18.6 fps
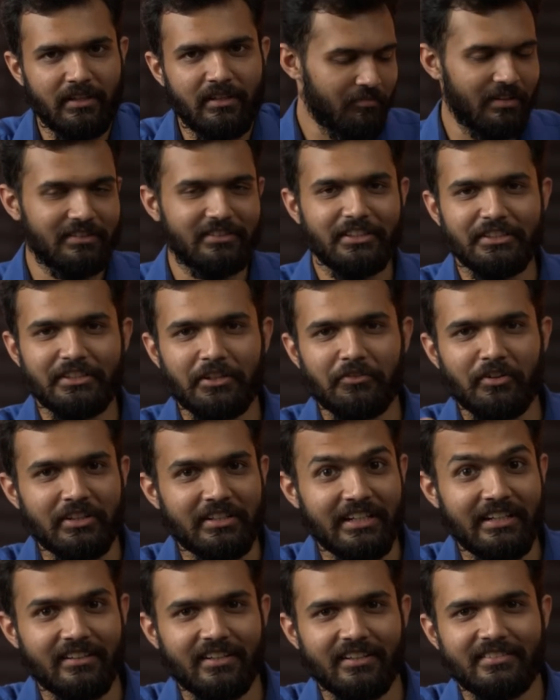মানে জিনিসটা বেশ
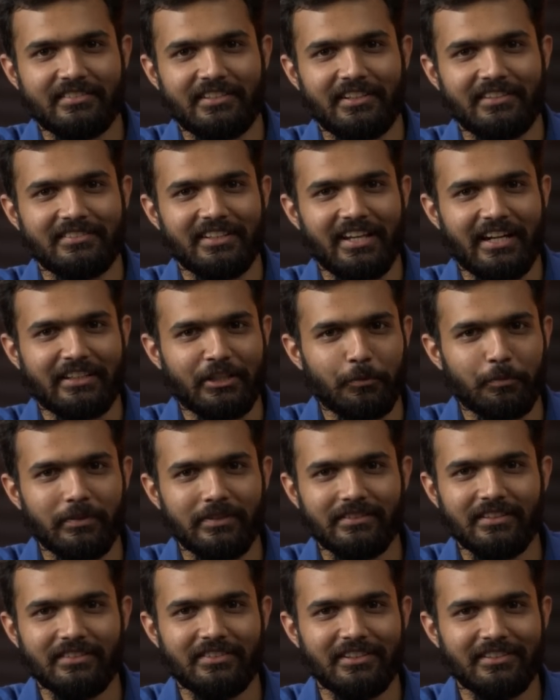ইন্টারেস্টিং যে একটা
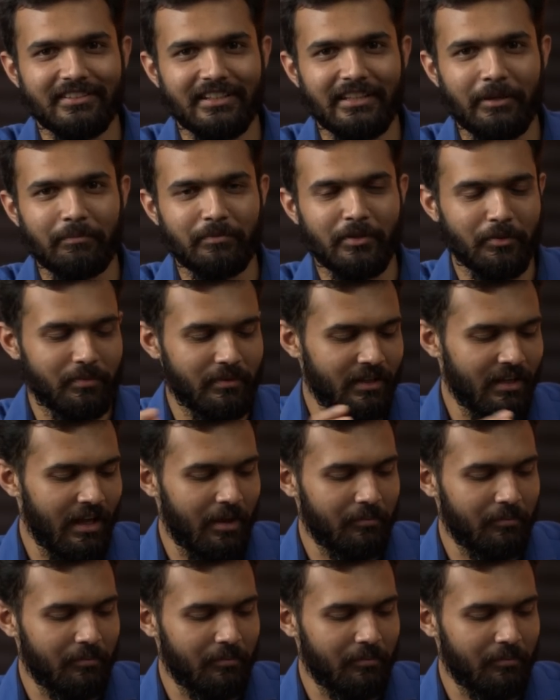বিজনেস সিরিজের ল্যাপটপে